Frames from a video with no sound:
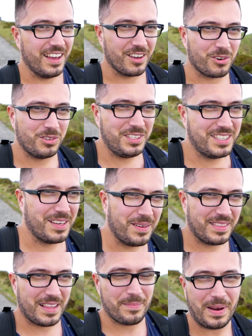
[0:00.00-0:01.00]

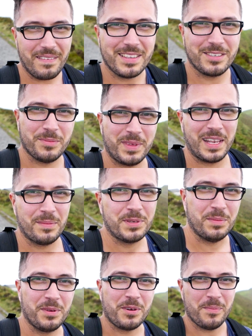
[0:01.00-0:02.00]
rodzice naprawdę są
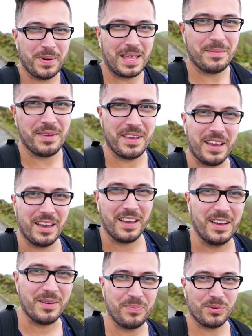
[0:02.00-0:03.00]
najlepszymi kompanami
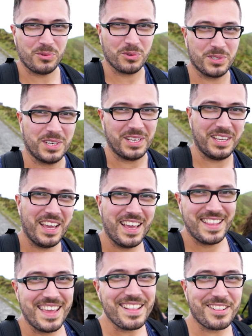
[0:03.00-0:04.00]
e, podróży i
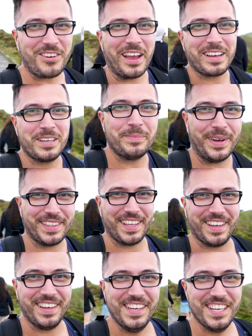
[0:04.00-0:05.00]
nie tylko jak się ma
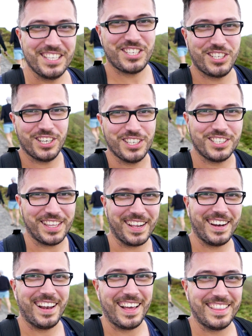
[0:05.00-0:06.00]
te
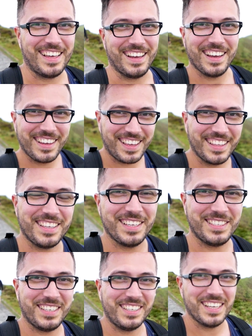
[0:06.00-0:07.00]
3-4 lata, kiedy
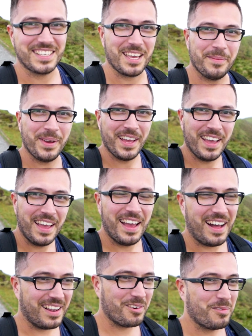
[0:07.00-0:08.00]
jest się dzieckiem,
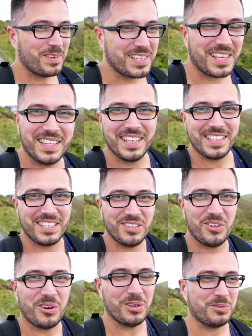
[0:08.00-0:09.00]
ale również kiedy jest się
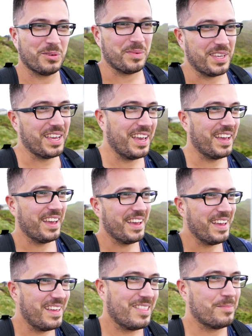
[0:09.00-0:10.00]
dorosłym i
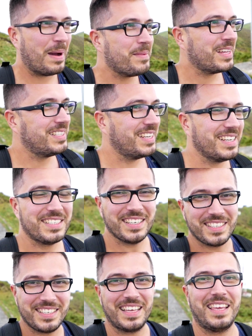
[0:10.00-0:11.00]
Mam nadzieję, że
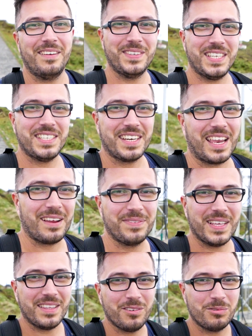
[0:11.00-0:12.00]
jeszcze takich wycieczek jak
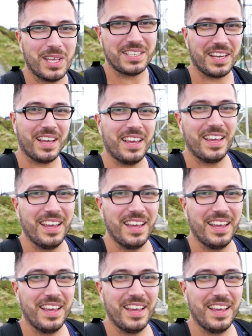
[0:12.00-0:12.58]
wtedy uda się e,